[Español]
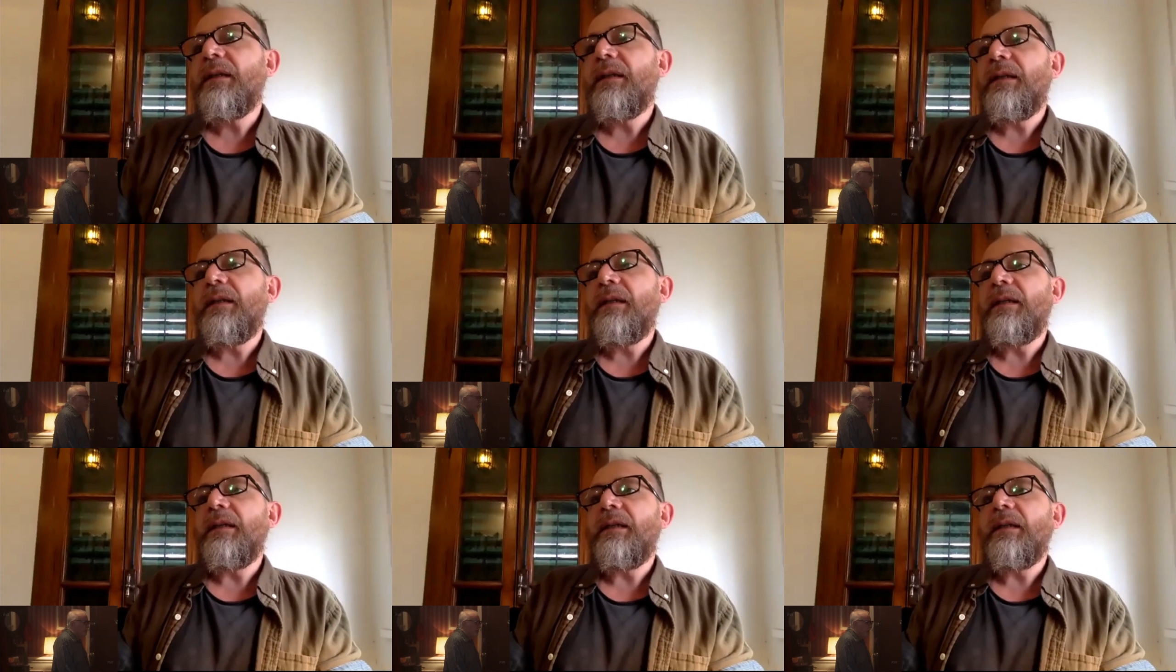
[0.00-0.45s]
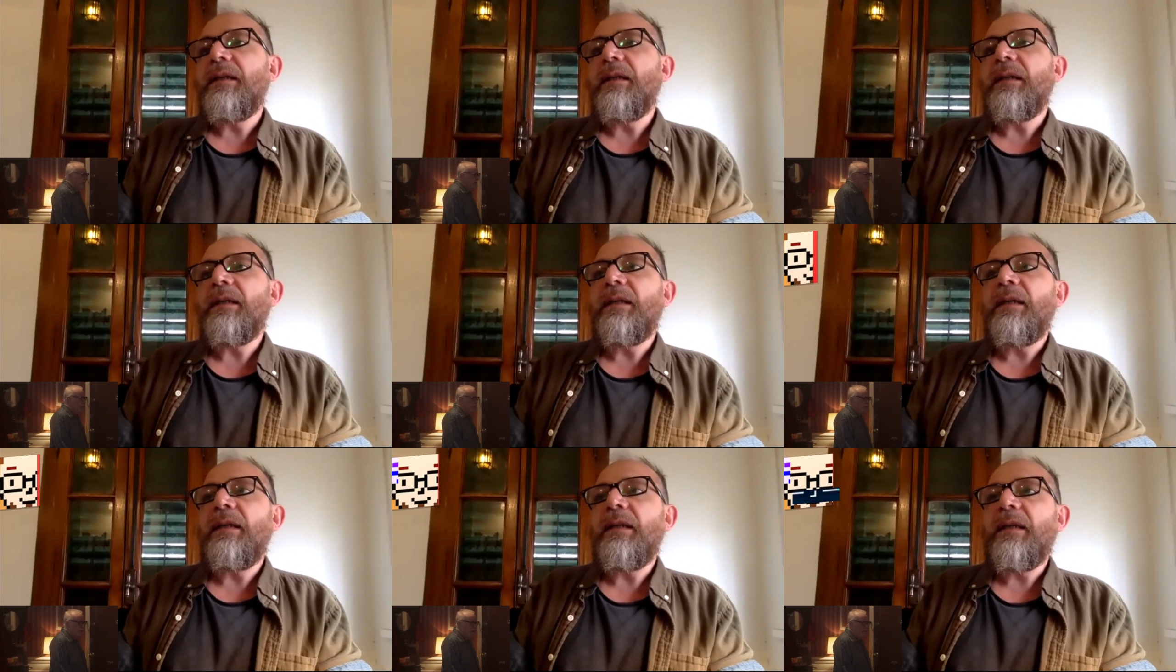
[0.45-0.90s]

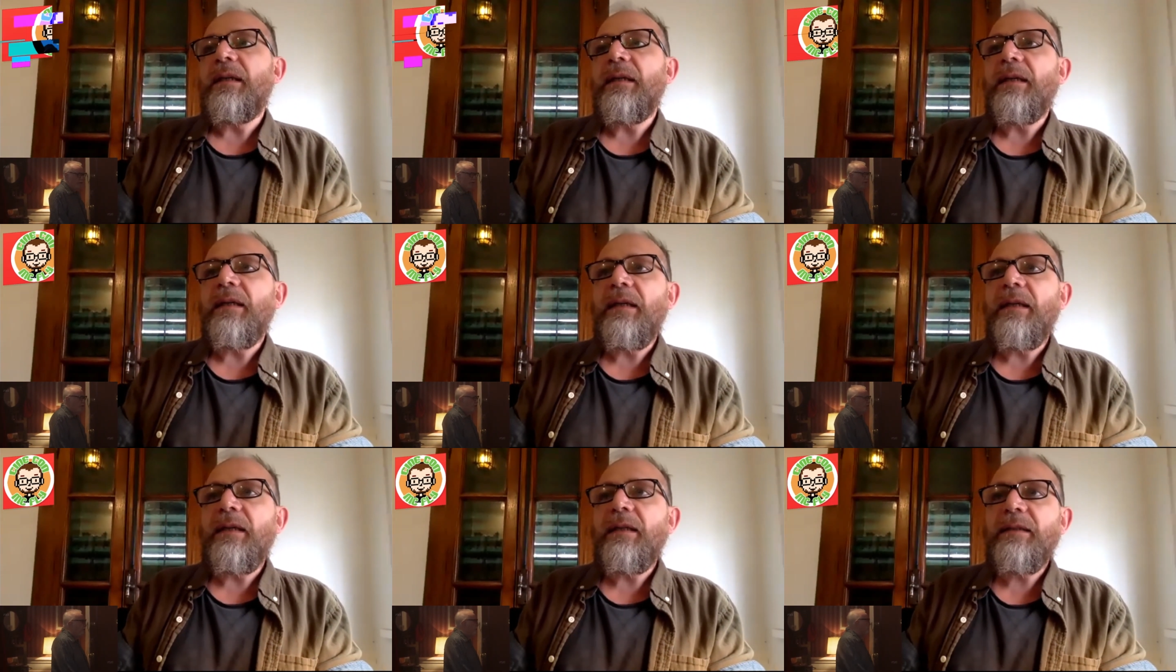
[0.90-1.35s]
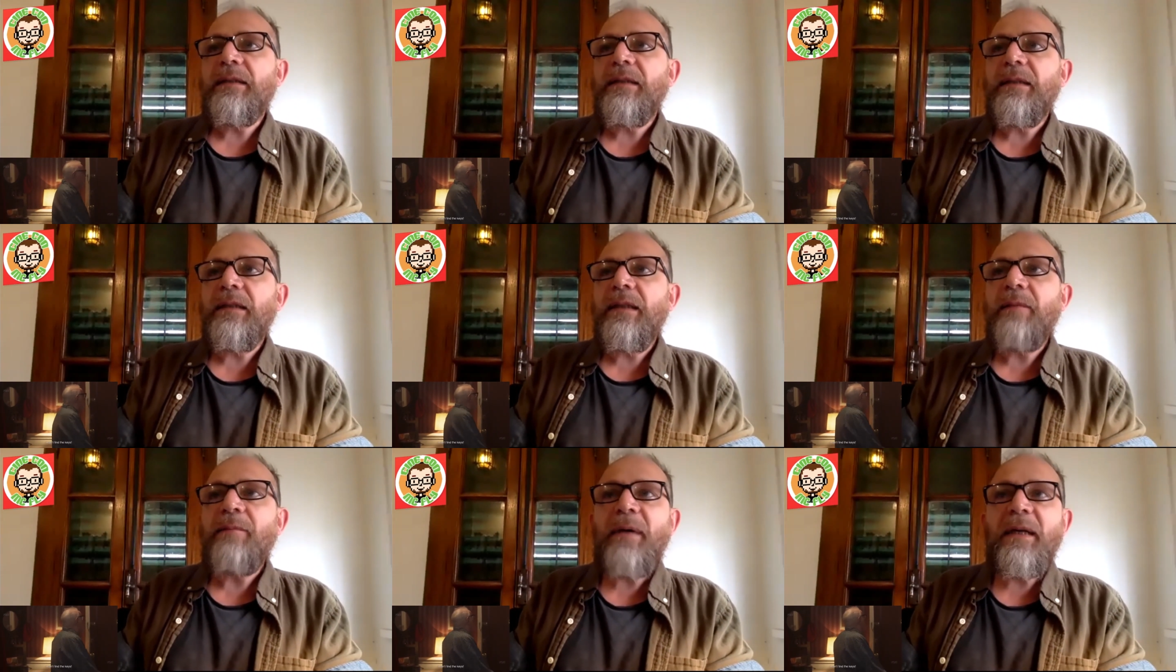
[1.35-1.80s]
eh, que, es
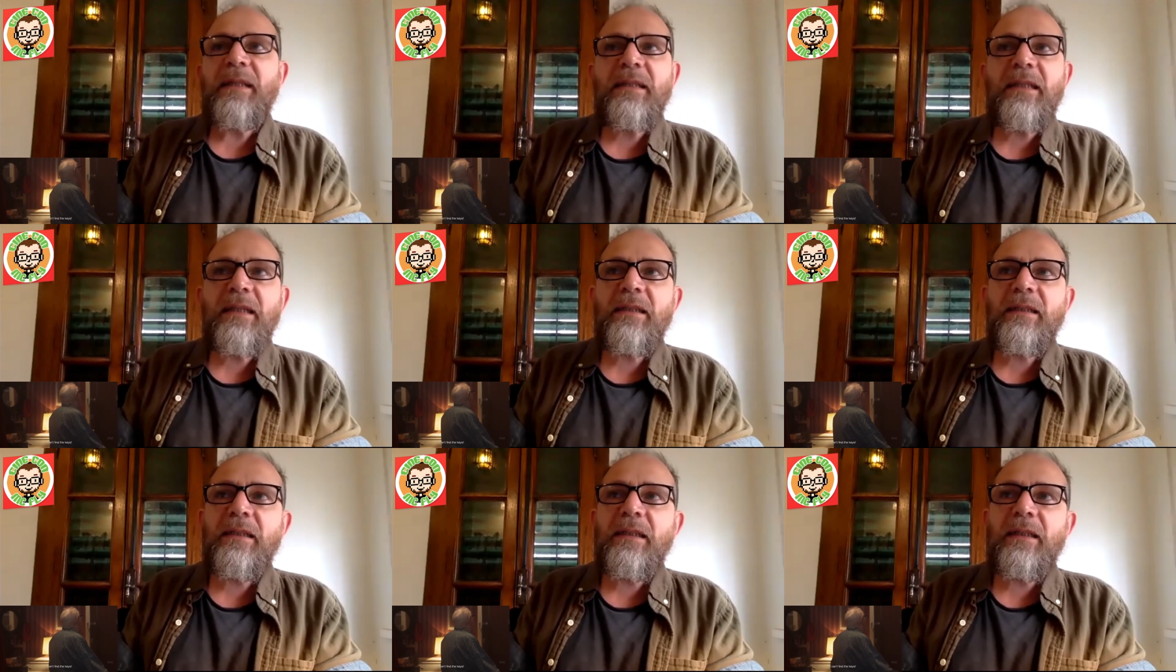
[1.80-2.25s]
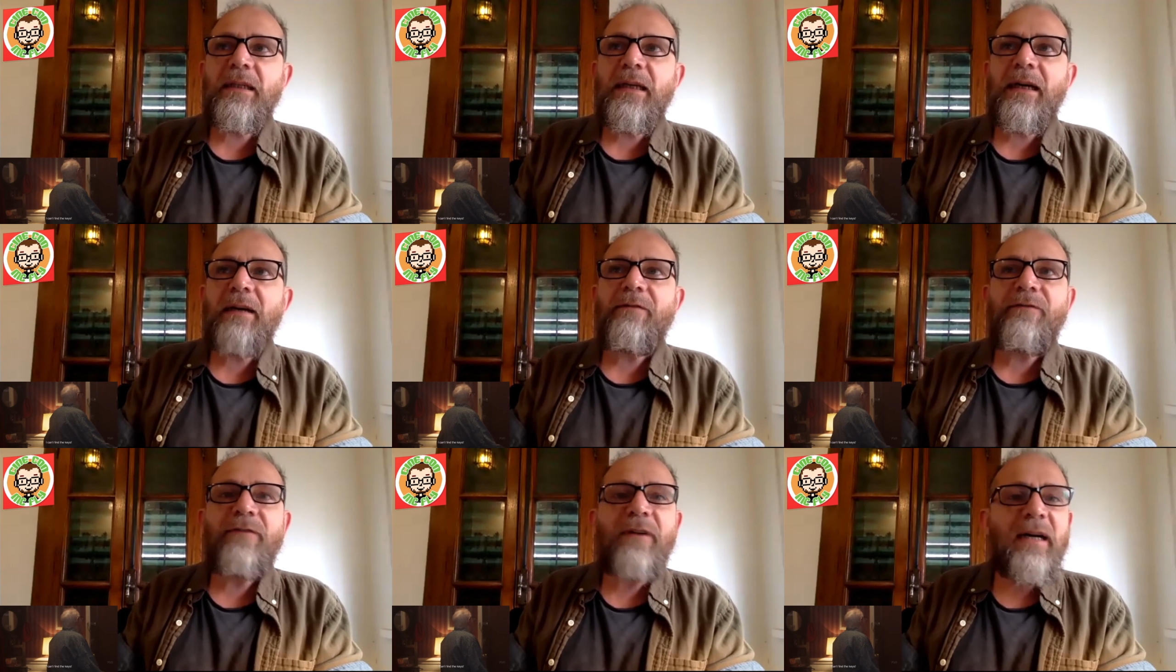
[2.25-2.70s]
este,
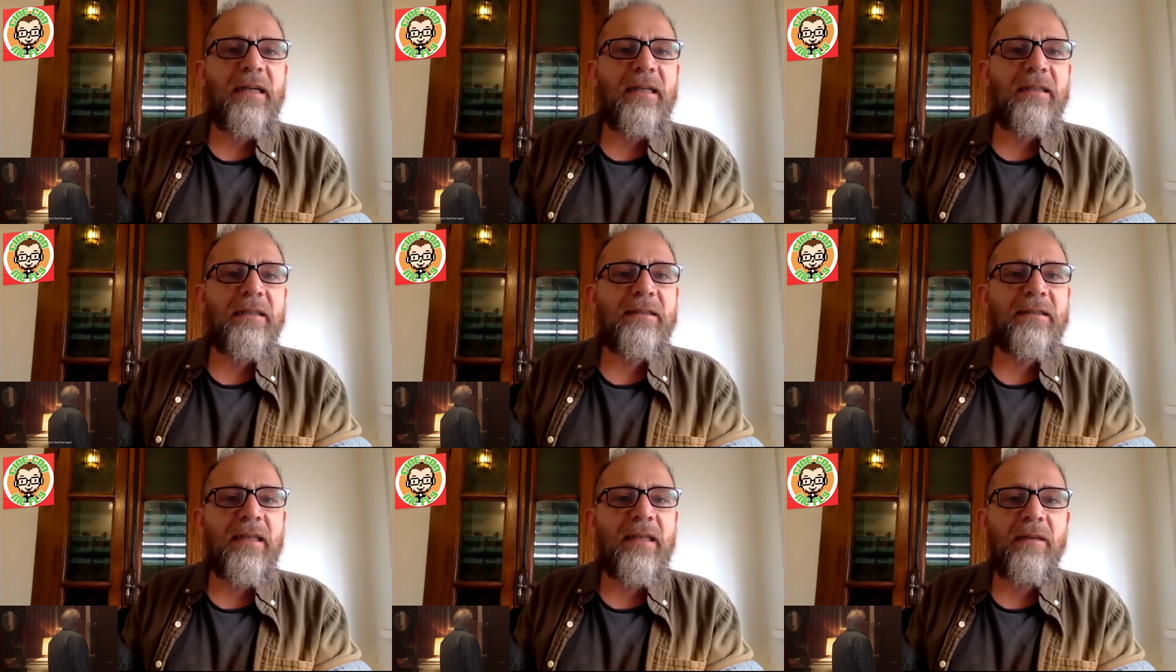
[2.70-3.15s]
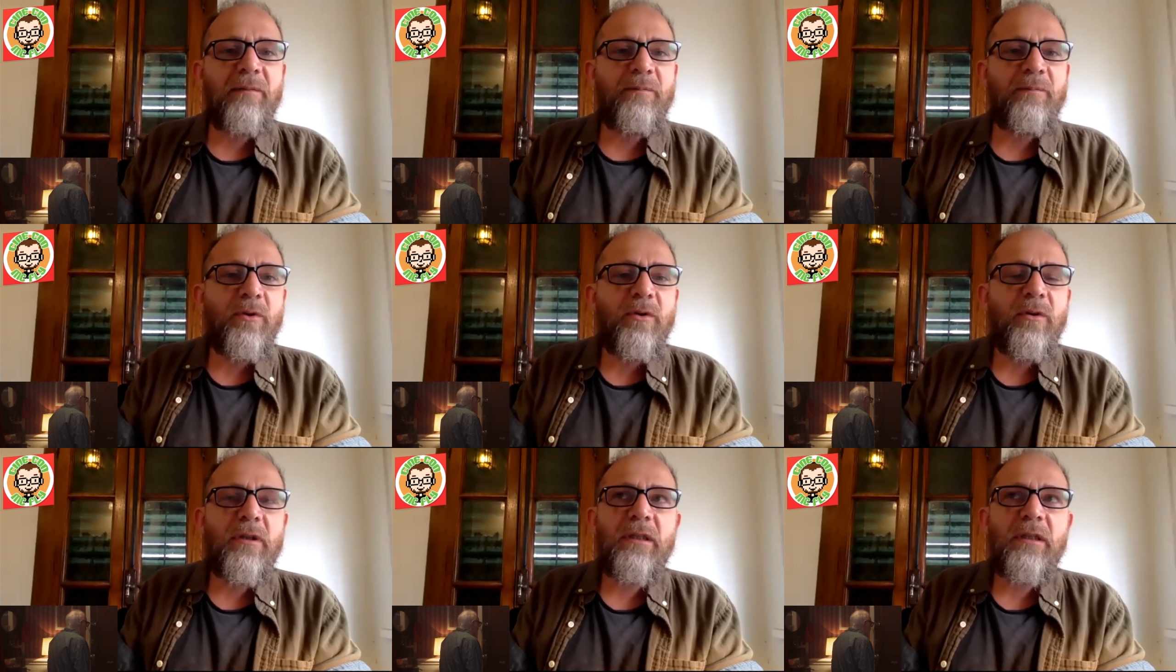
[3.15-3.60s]
patética, falsa,
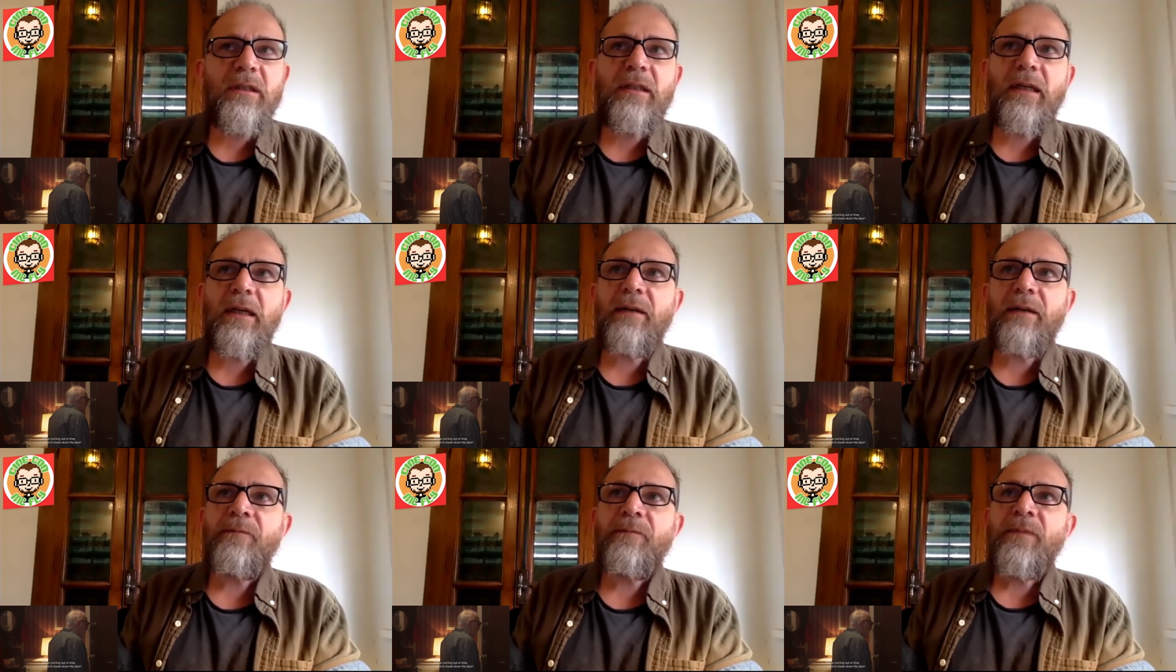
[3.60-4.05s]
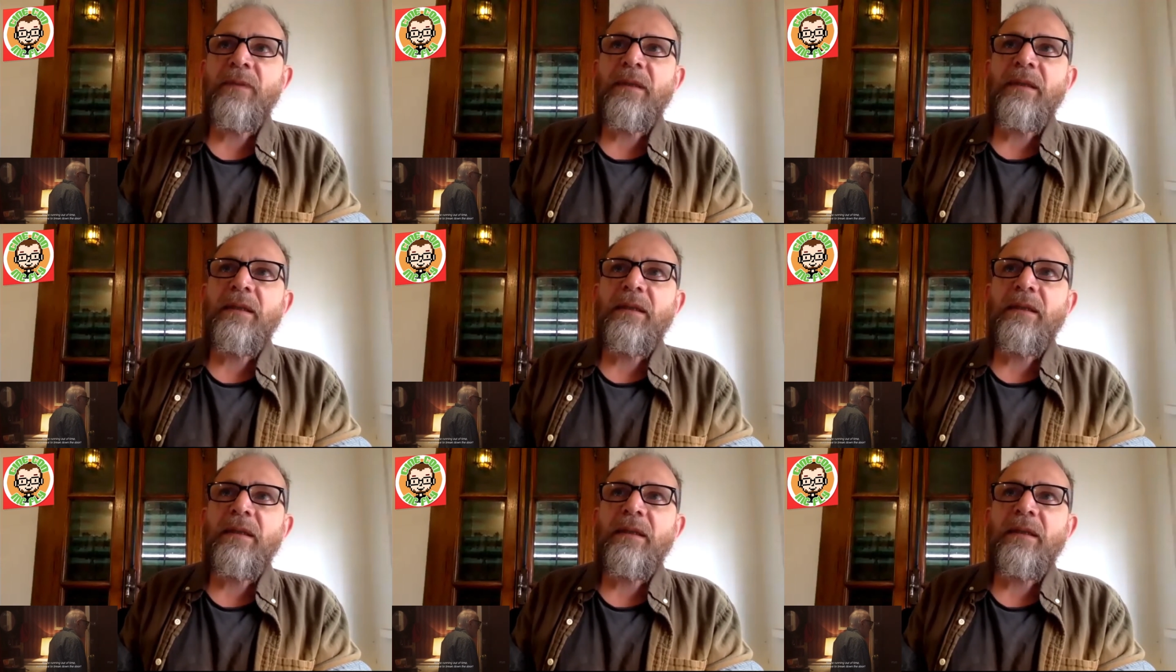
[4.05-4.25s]
hipócrita.